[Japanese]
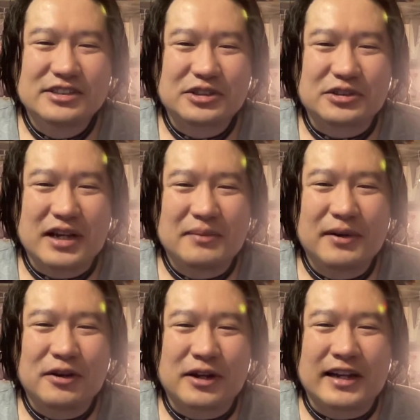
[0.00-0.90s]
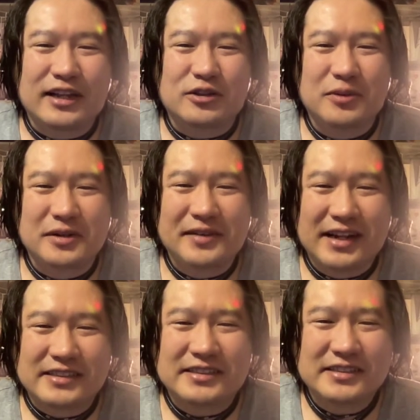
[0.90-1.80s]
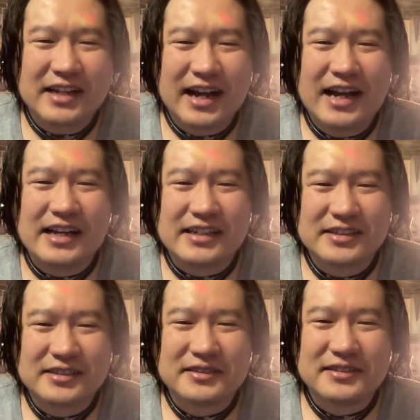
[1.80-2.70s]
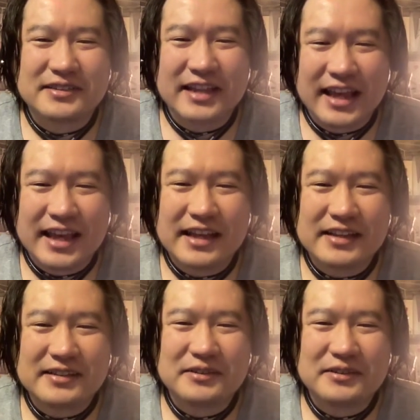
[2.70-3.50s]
ちょっと頑張ろうかなと思います。はい。ね。